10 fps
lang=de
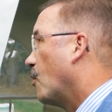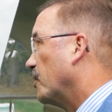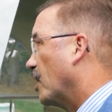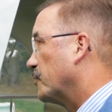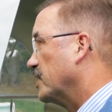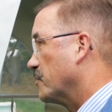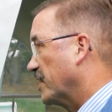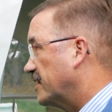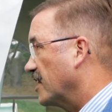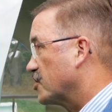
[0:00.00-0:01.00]
und auch für die
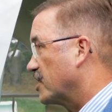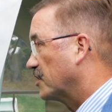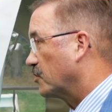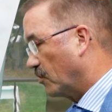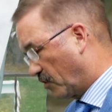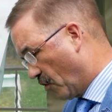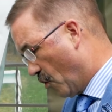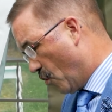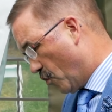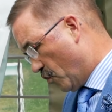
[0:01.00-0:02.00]
Berichterstattung
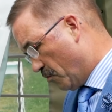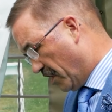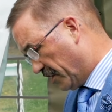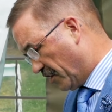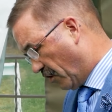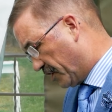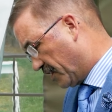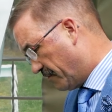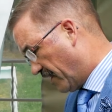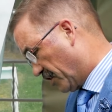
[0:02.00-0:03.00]
über die
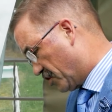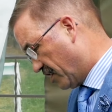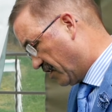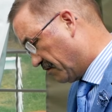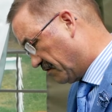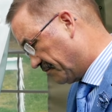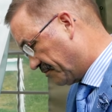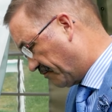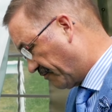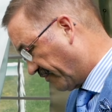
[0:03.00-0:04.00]
heutige Veranstaltung.
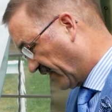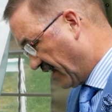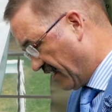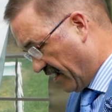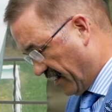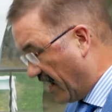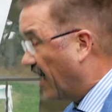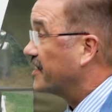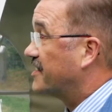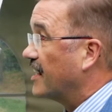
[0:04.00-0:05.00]

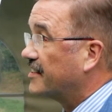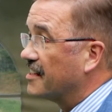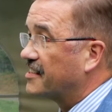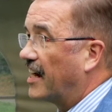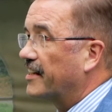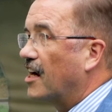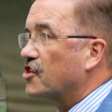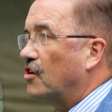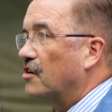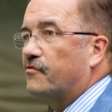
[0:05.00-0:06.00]
Ja, ich sagte es
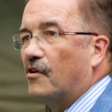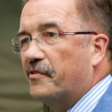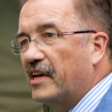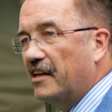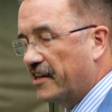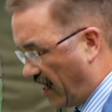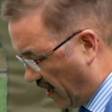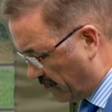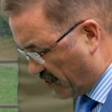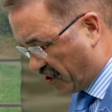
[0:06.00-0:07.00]
eingangs schon, vor vielen
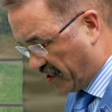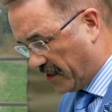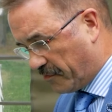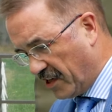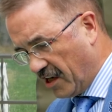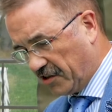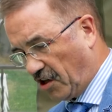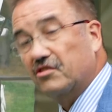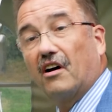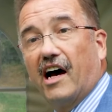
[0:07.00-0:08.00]
Jahren beschrieb
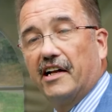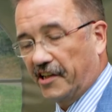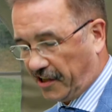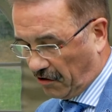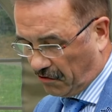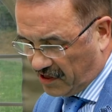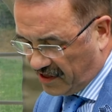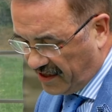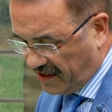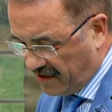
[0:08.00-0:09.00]
Dr. Heinrich Klohl